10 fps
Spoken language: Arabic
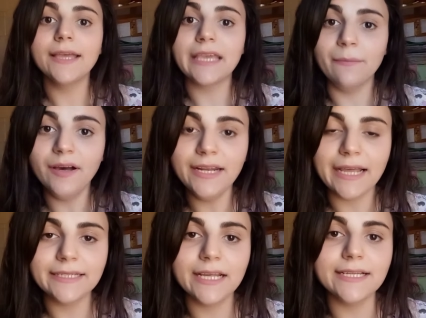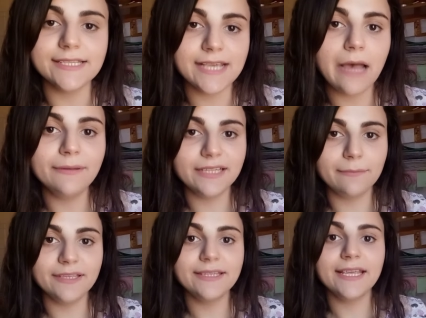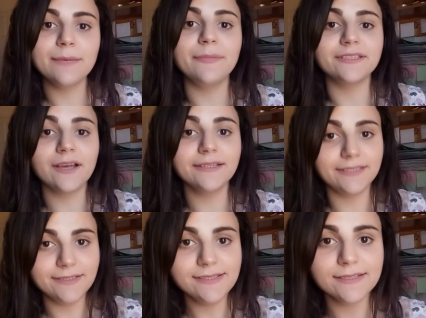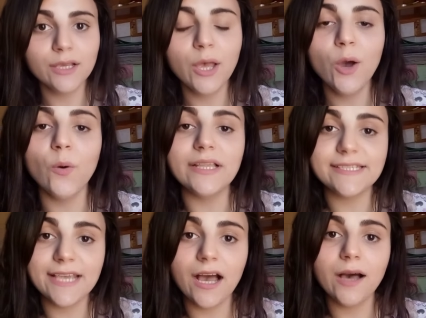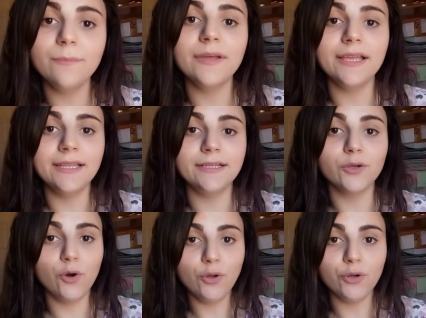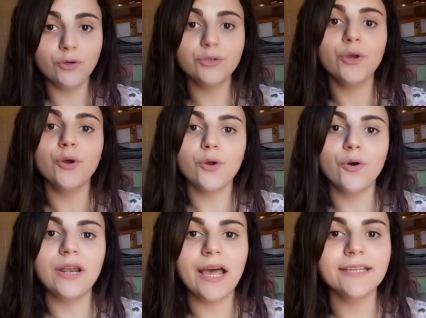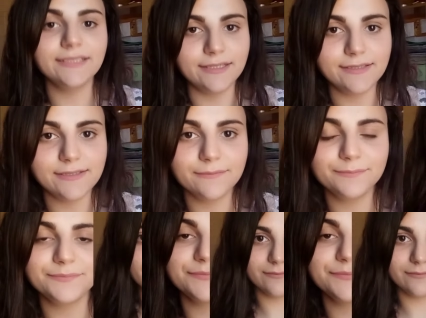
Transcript: كمان عنا التهاب الكبد هيباتايتس والتهاب الكولون كولايتس